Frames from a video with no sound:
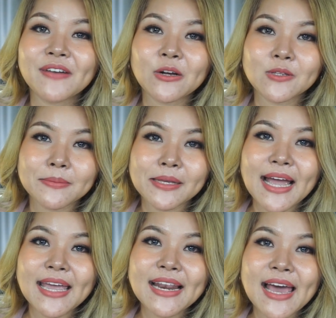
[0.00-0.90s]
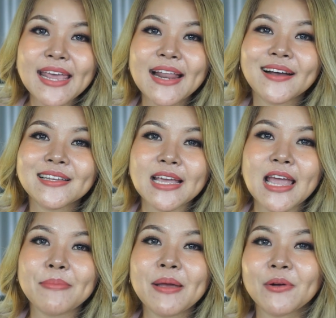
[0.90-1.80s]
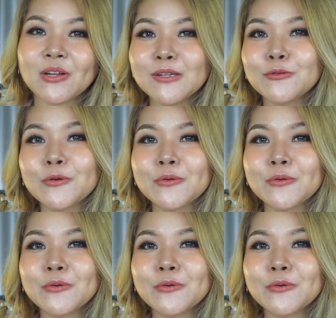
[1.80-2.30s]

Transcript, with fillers: ฝากกด subscribe ไลค์แล้วก็แชร์ให้กับคนที่คุ